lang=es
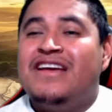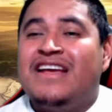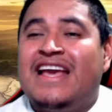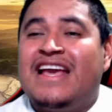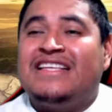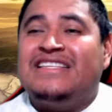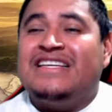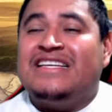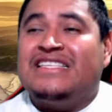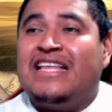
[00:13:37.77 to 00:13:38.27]
que
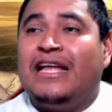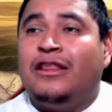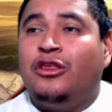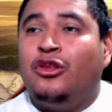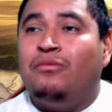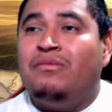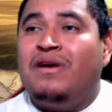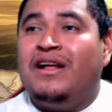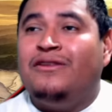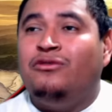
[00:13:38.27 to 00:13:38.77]
se está
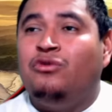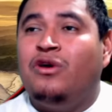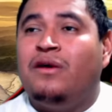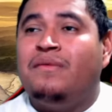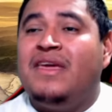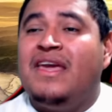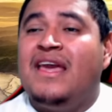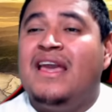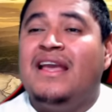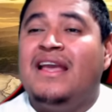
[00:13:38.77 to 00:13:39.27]
tomando a
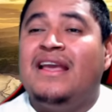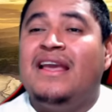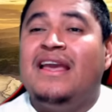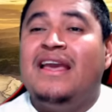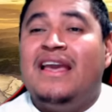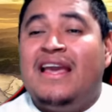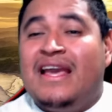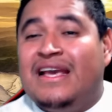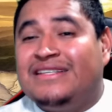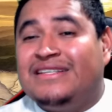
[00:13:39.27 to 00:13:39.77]
bien
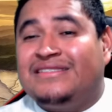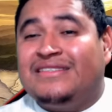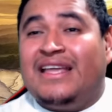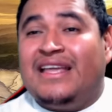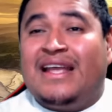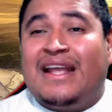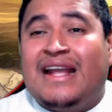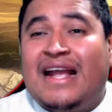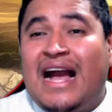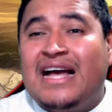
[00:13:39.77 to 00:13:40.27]

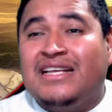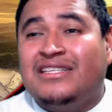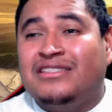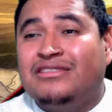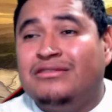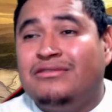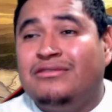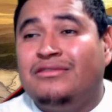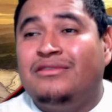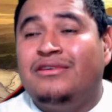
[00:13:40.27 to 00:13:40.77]
este
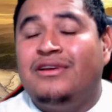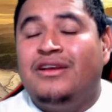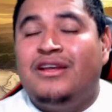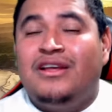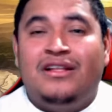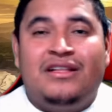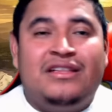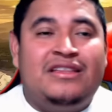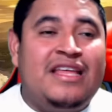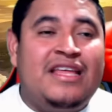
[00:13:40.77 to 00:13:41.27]
caso
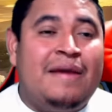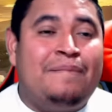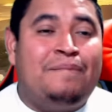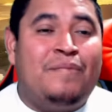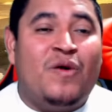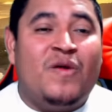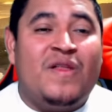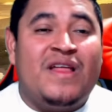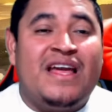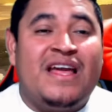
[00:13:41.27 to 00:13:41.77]
de
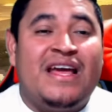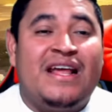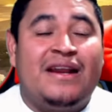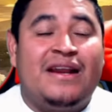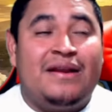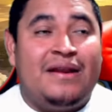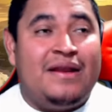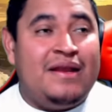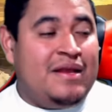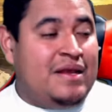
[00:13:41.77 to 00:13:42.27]

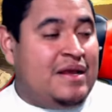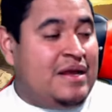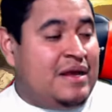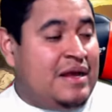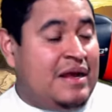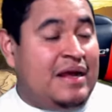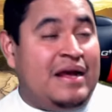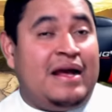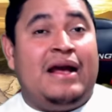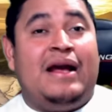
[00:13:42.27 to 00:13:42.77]
poder
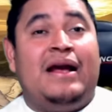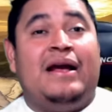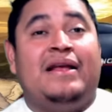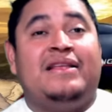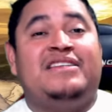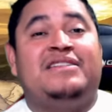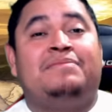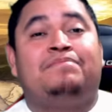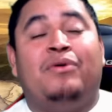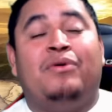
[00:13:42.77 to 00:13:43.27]
ah,
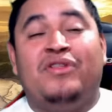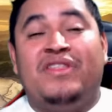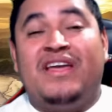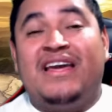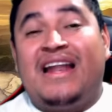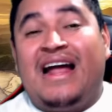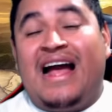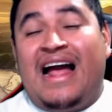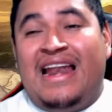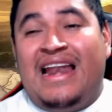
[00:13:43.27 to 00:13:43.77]

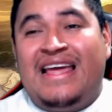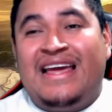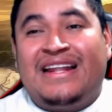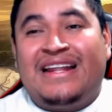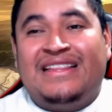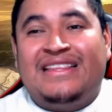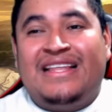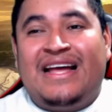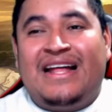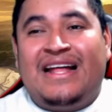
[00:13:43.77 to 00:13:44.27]
poner
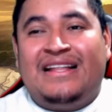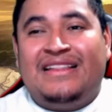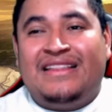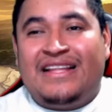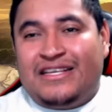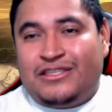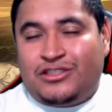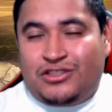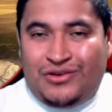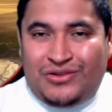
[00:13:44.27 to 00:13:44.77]
alerta
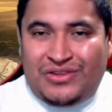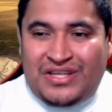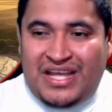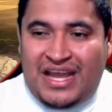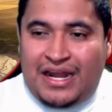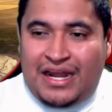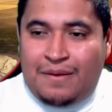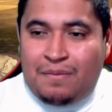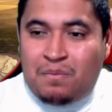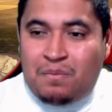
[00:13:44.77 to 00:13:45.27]

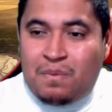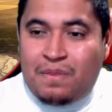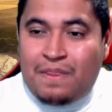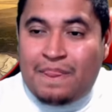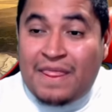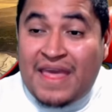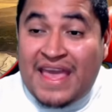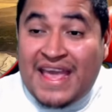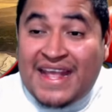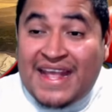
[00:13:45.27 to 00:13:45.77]
nacional
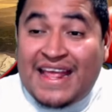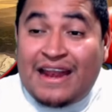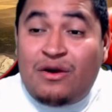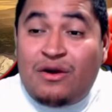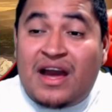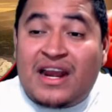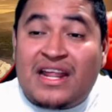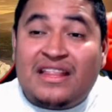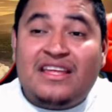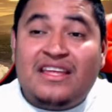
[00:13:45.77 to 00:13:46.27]
es que los
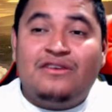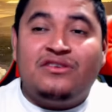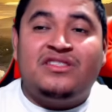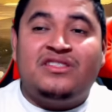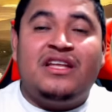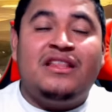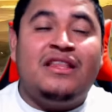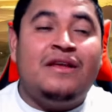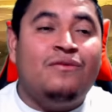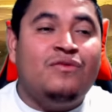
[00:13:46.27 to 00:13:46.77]
areneros
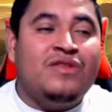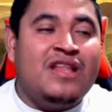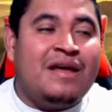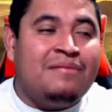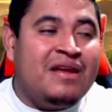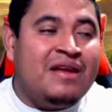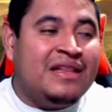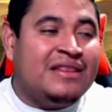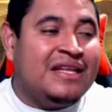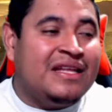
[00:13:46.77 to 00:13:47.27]
tienen una
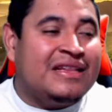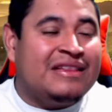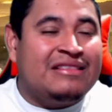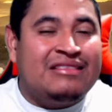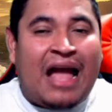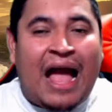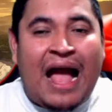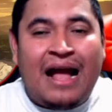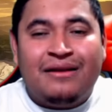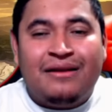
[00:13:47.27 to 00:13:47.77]
mente
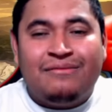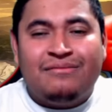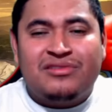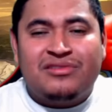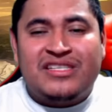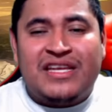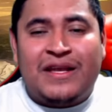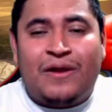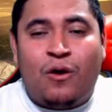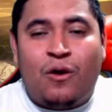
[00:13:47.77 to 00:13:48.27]
tan
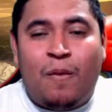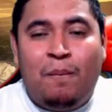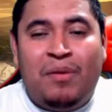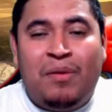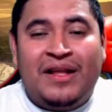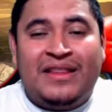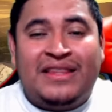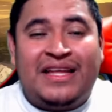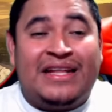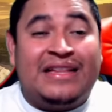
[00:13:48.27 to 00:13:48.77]

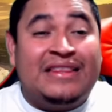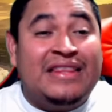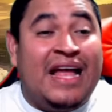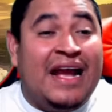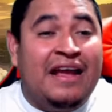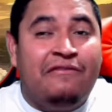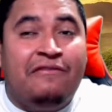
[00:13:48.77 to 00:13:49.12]
psicópata y tan